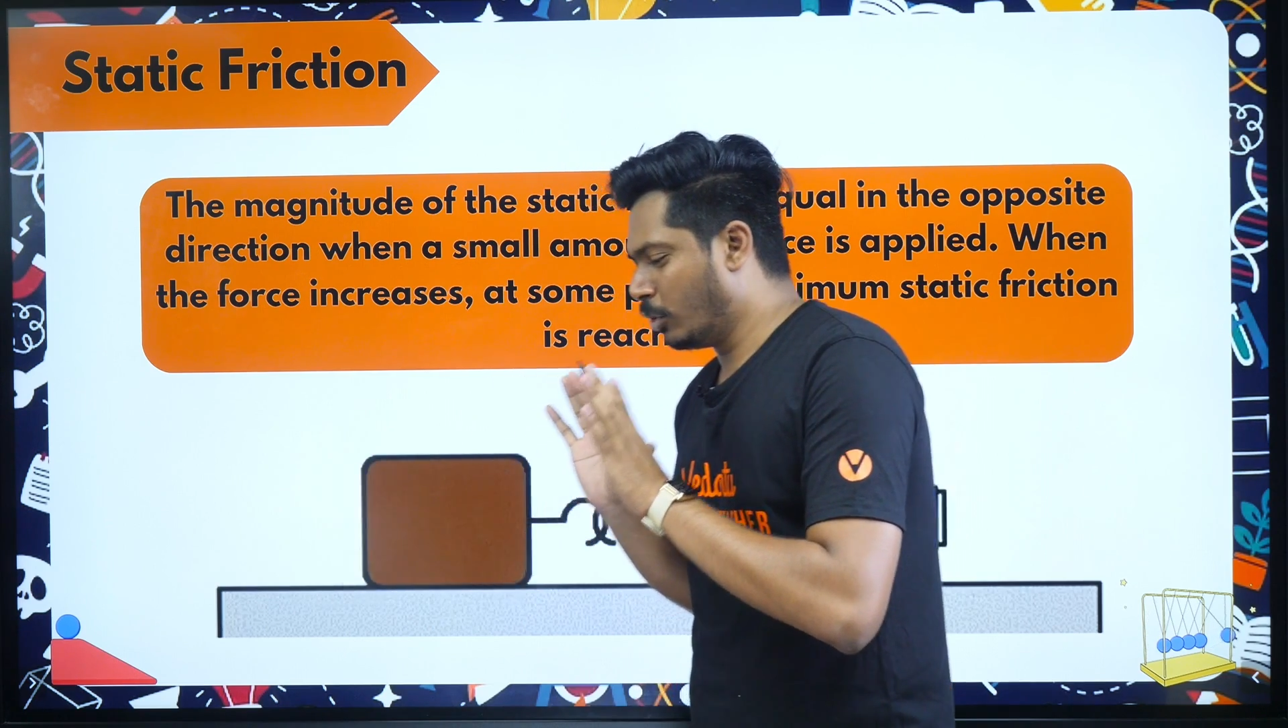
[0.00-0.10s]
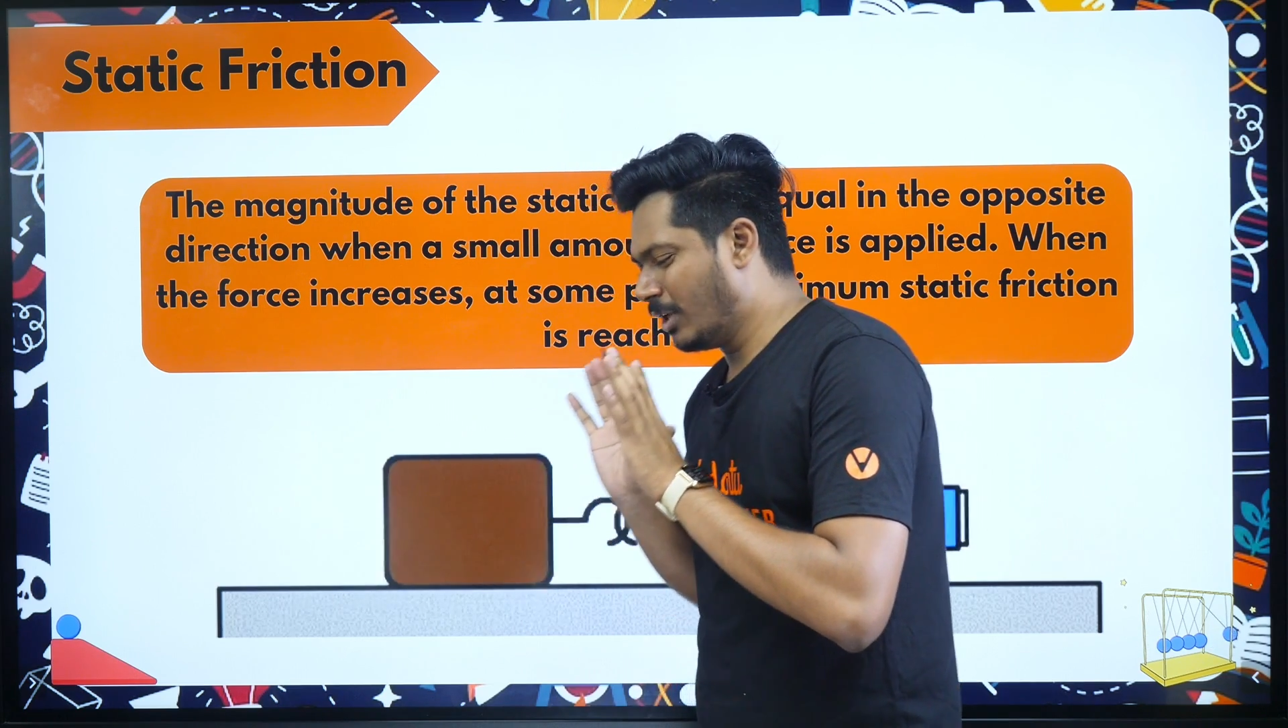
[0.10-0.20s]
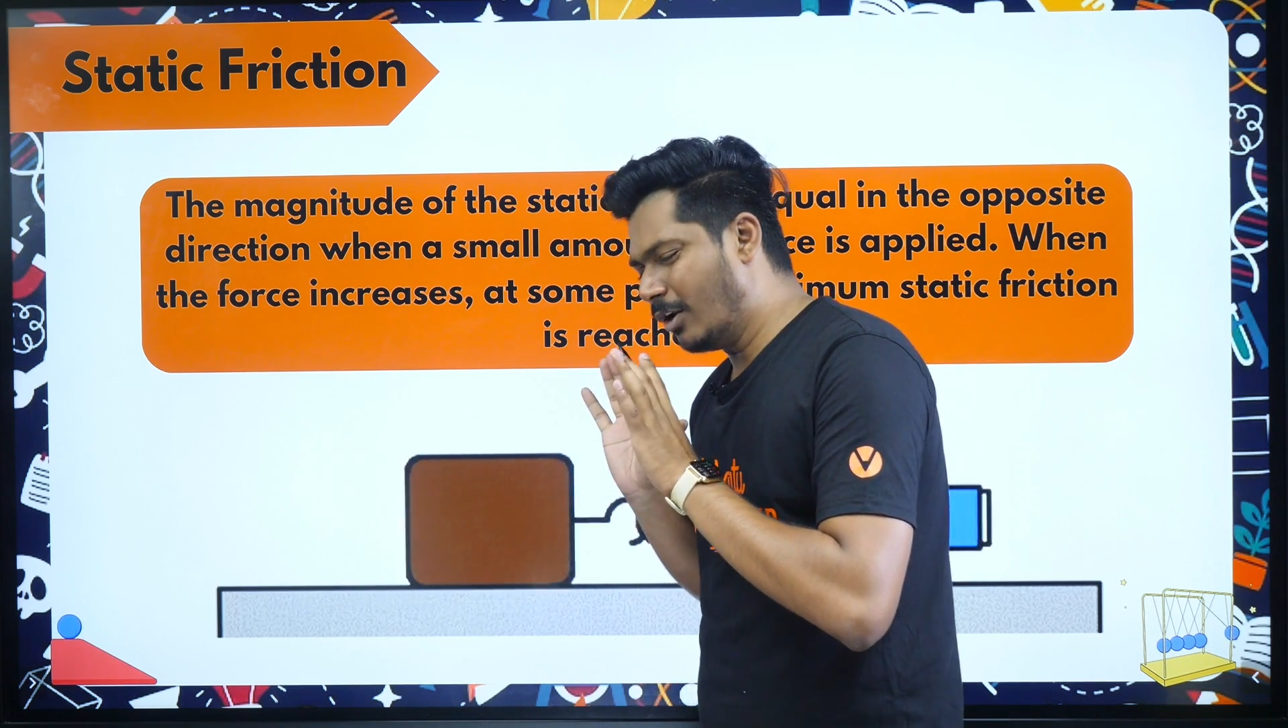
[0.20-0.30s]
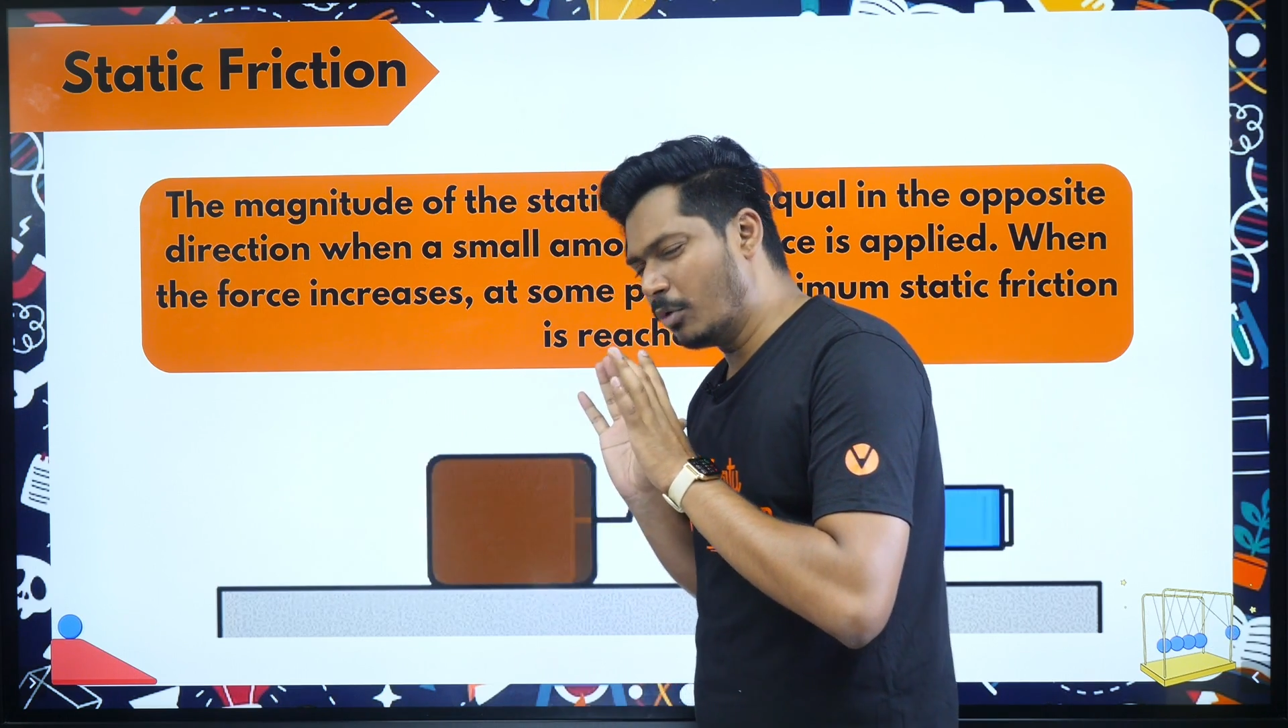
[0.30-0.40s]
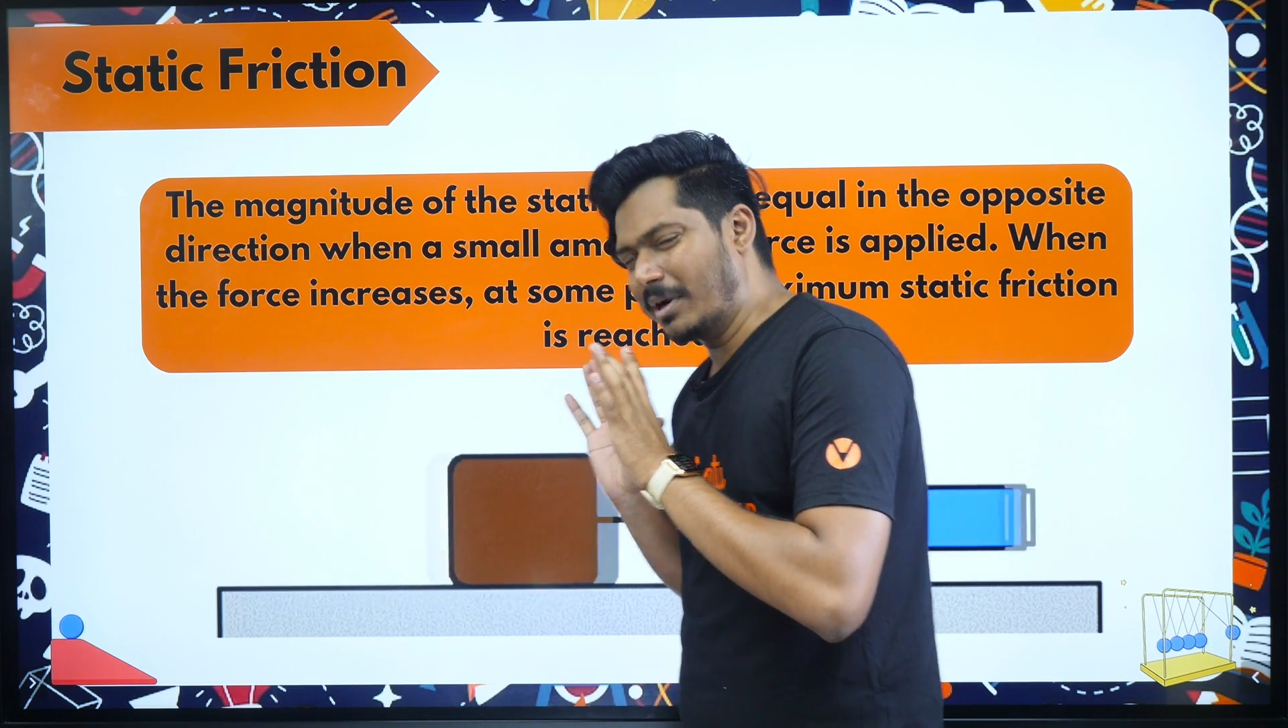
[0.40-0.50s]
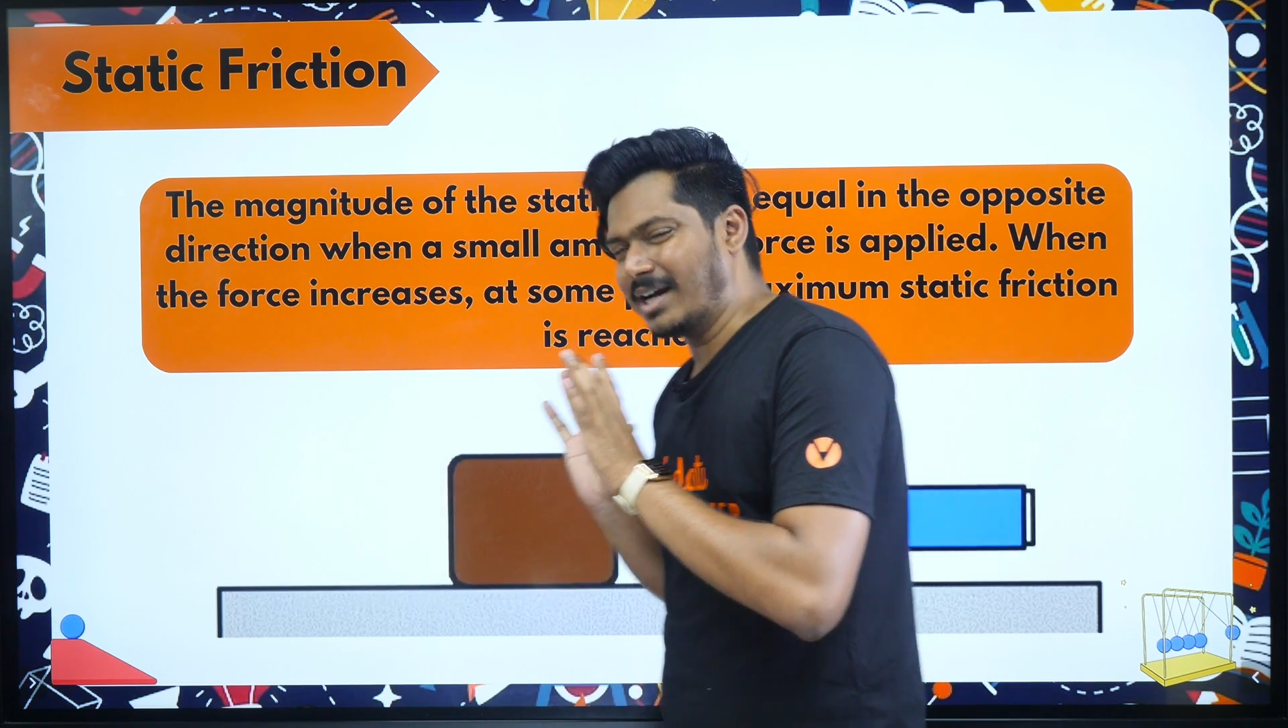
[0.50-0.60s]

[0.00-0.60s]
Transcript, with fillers: முதல்ல ரொம்ப